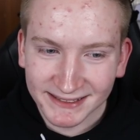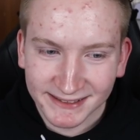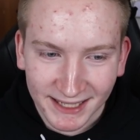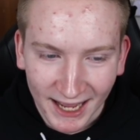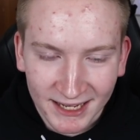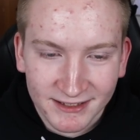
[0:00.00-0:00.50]

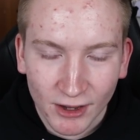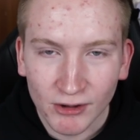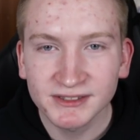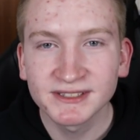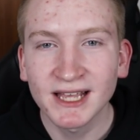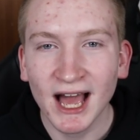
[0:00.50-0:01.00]
das
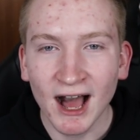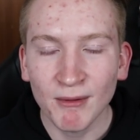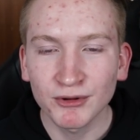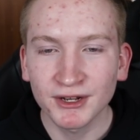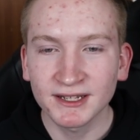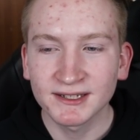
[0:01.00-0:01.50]
3000
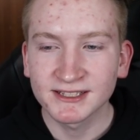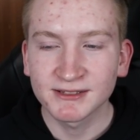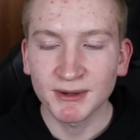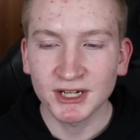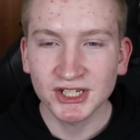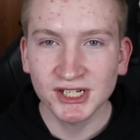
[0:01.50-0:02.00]
Abonnenten
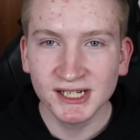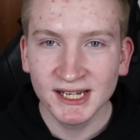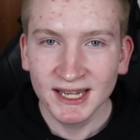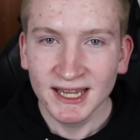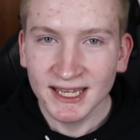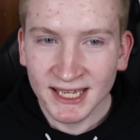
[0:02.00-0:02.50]
Special.
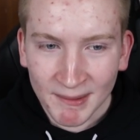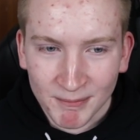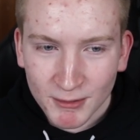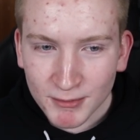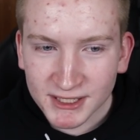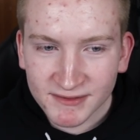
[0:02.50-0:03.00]
Ich
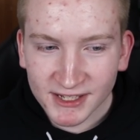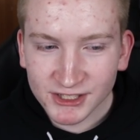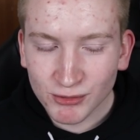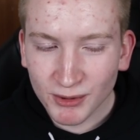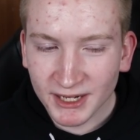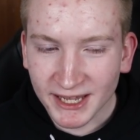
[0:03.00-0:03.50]
habe mir ein bisschen
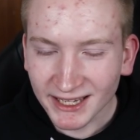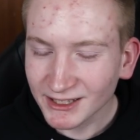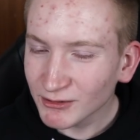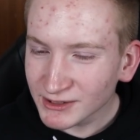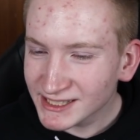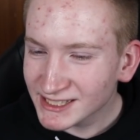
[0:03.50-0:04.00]
was
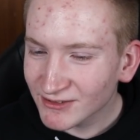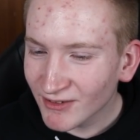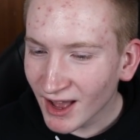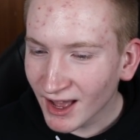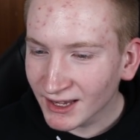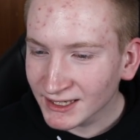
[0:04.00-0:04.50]
überlegt und
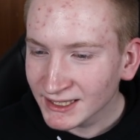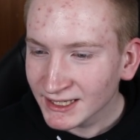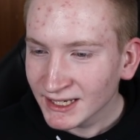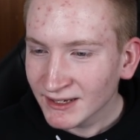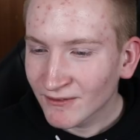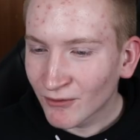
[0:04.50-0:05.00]
zwar
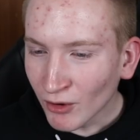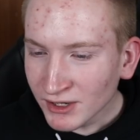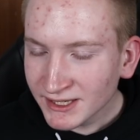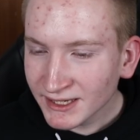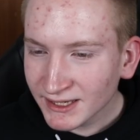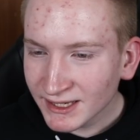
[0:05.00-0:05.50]

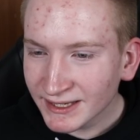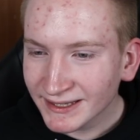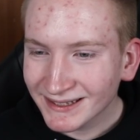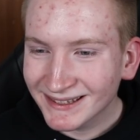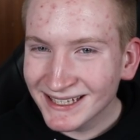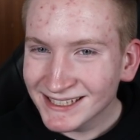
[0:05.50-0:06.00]
wollte
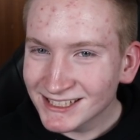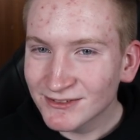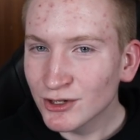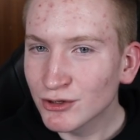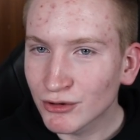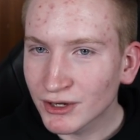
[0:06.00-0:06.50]
ich
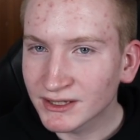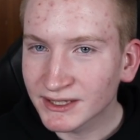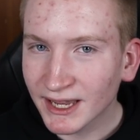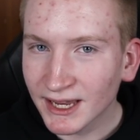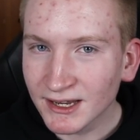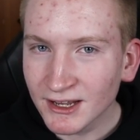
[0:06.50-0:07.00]
dieses Video hier
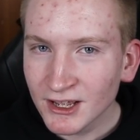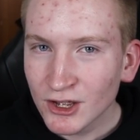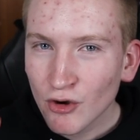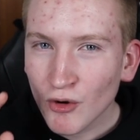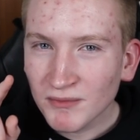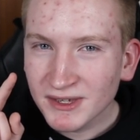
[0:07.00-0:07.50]
drehen,
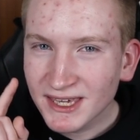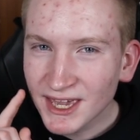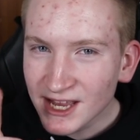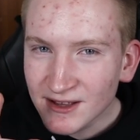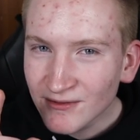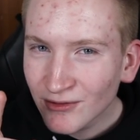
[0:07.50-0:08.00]
um
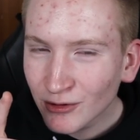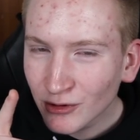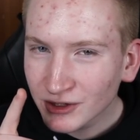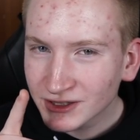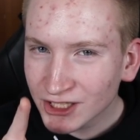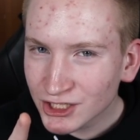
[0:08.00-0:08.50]
jedem von
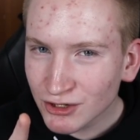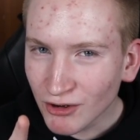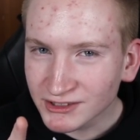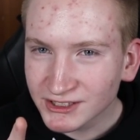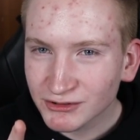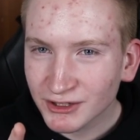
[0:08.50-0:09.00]
euch die
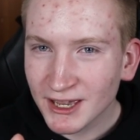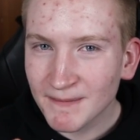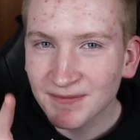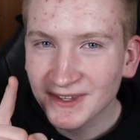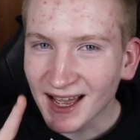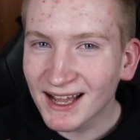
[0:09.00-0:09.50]
Chance zu
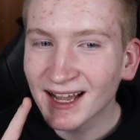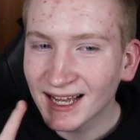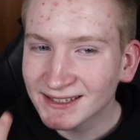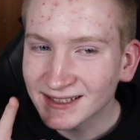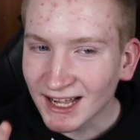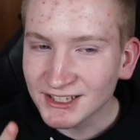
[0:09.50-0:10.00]
geben,
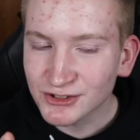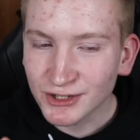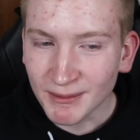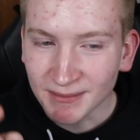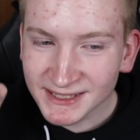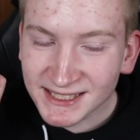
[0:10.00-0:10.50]
daran
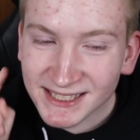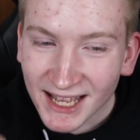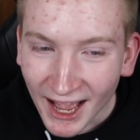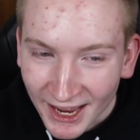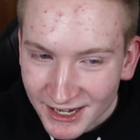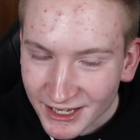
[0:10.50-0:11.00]
teilzunehmen. Es ist
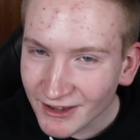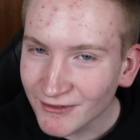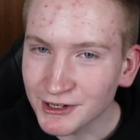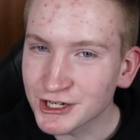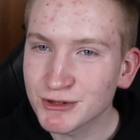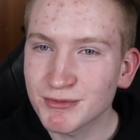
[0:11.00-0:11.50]
kein
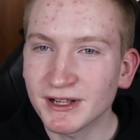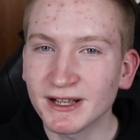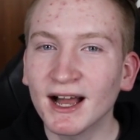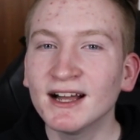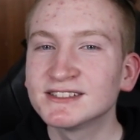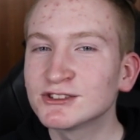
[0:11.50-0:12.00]
Gewinnspiel,
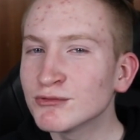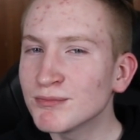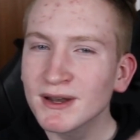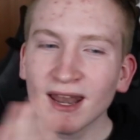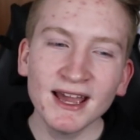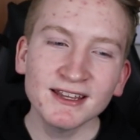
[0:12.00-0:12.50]
ja, es
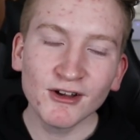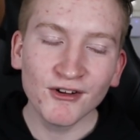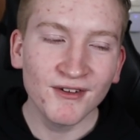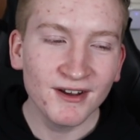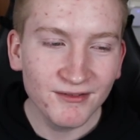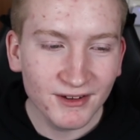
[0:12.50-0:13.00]
tut mir leid,
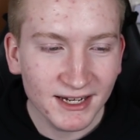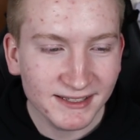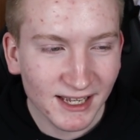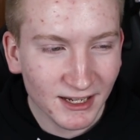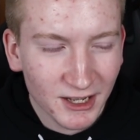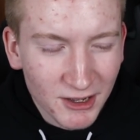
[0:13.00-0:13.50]
auch wenn
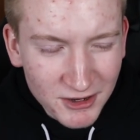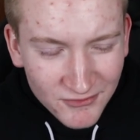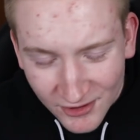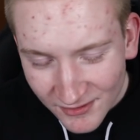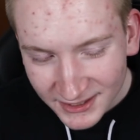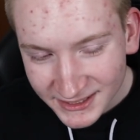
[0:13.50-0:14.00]
viele sagen, ja,
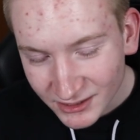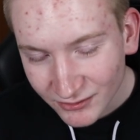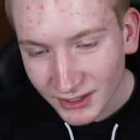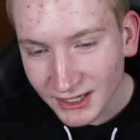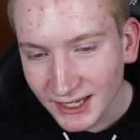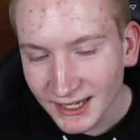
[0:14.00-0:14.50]
ich will was
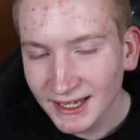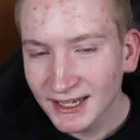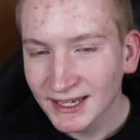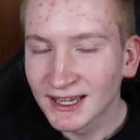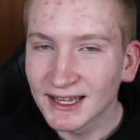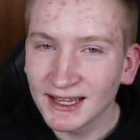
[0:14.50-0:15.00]
gewinnen.
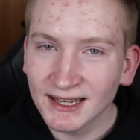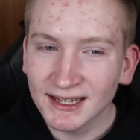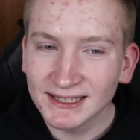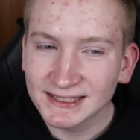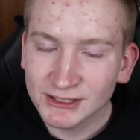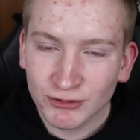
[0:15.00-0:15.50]

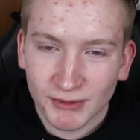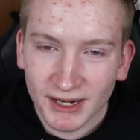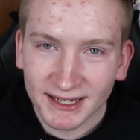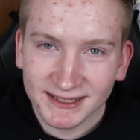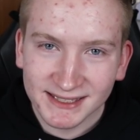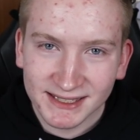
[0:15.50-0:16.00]
Äh, es tut mir
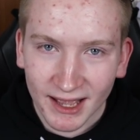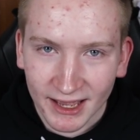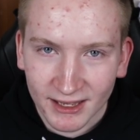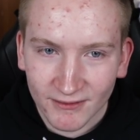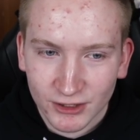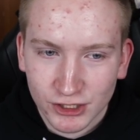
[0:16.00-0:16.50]
leid, es ist
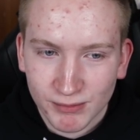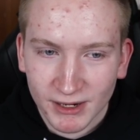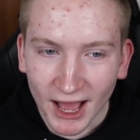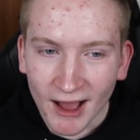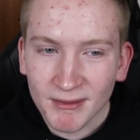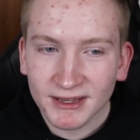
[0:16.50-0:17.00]
kein
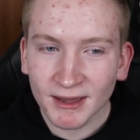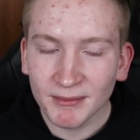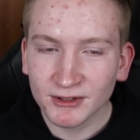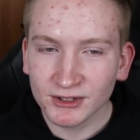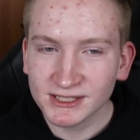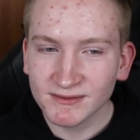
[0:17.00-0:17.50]
Gewinnspiel, aber ich
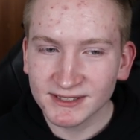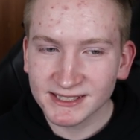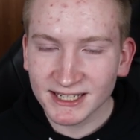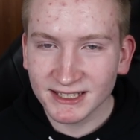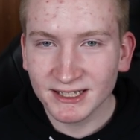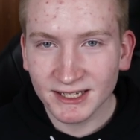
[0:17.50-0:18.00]
habe mir trotzdem
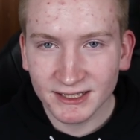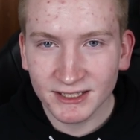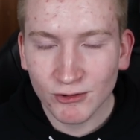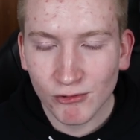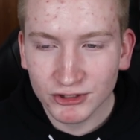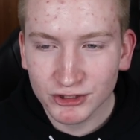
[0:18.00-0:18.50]
was richtig,
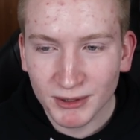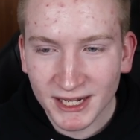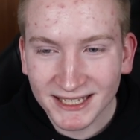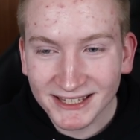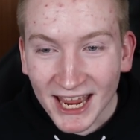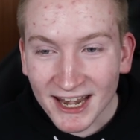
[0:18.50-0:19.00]
richtig Cooles
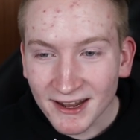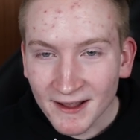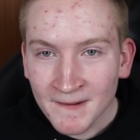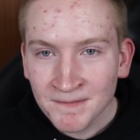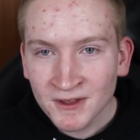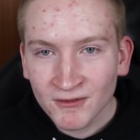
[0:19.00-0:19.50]
überlegt, denn
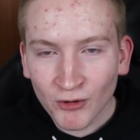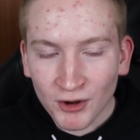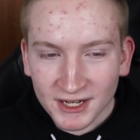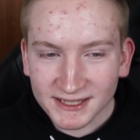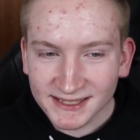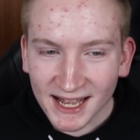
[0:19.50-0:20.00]

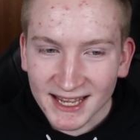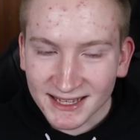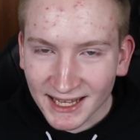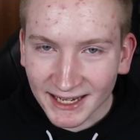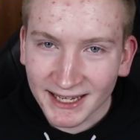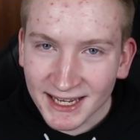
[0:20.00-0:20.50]
vor einer
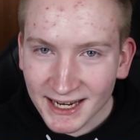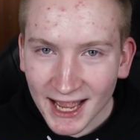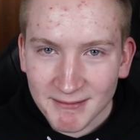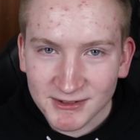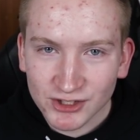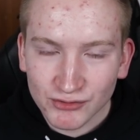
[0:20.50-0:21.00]
Zeit lang in
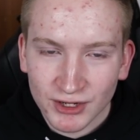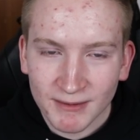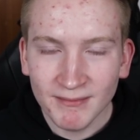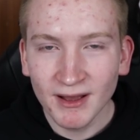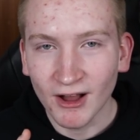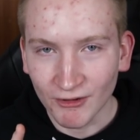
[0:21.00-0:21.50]
einem
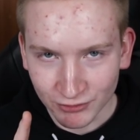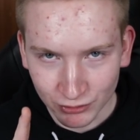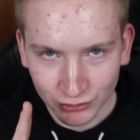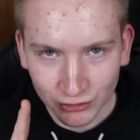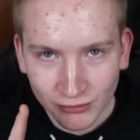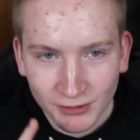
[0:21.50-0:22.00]
Stream auf
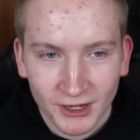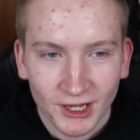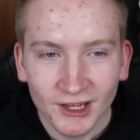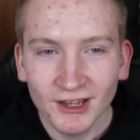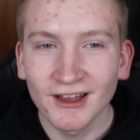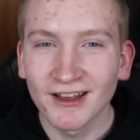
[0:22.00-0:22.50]
YouTube
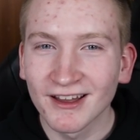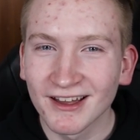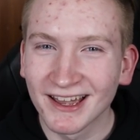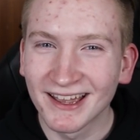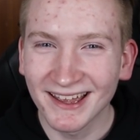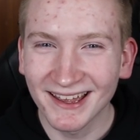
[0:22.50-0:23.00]
äh,